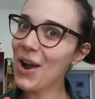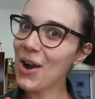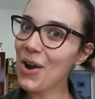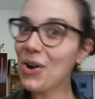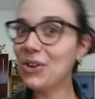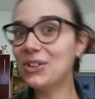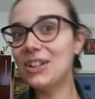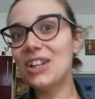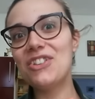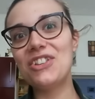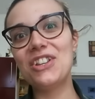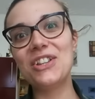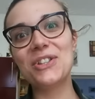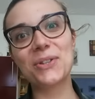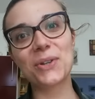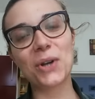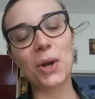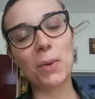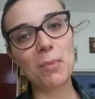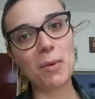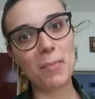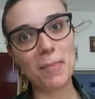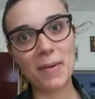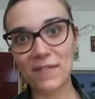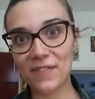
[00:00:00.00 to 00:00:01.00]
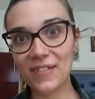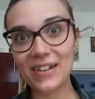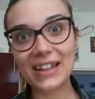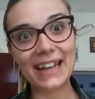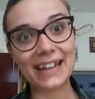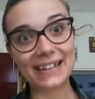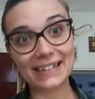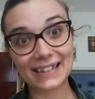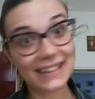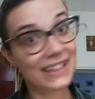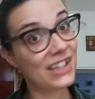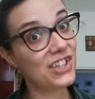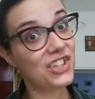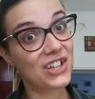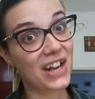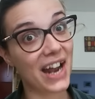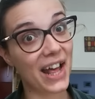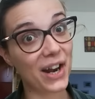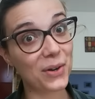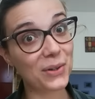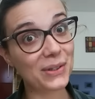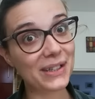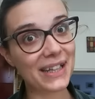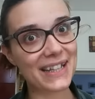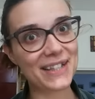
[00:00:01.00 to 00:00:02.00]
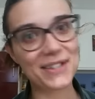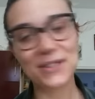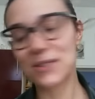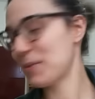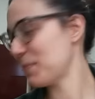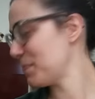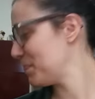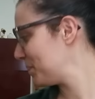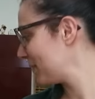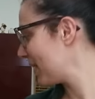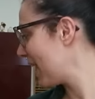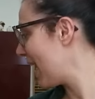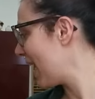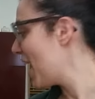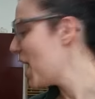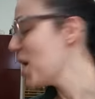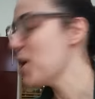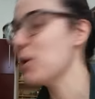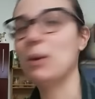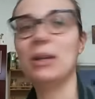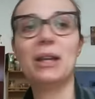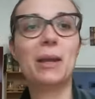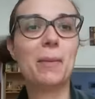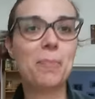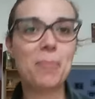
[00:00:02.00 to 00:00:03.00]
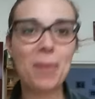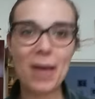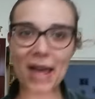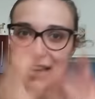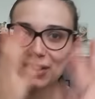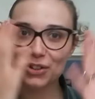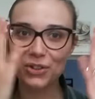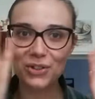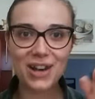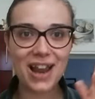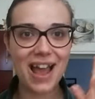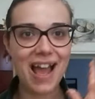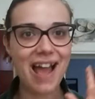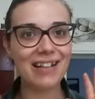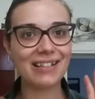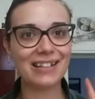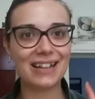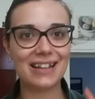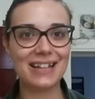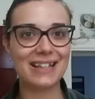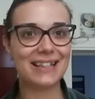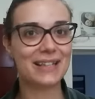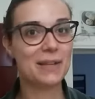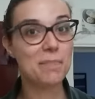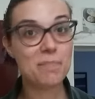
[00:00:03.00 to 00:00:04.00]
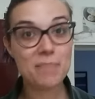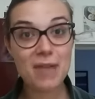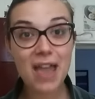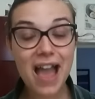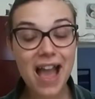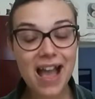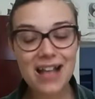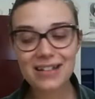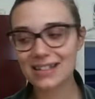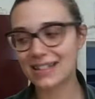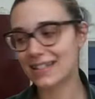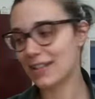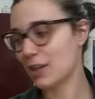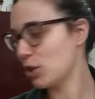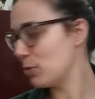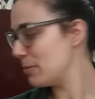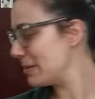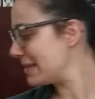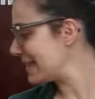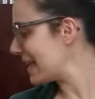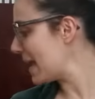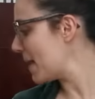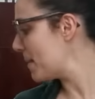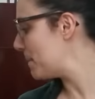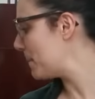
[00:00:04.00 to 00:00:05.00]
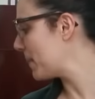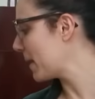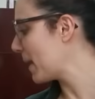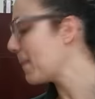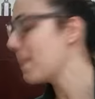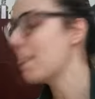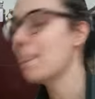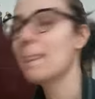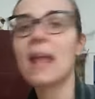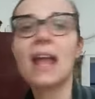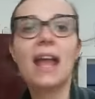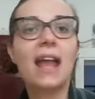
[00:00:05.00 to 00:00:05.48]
Ho deciso, come ben vedete, di girarlo adesso. Quindi perdonate le sembianze, come sempre.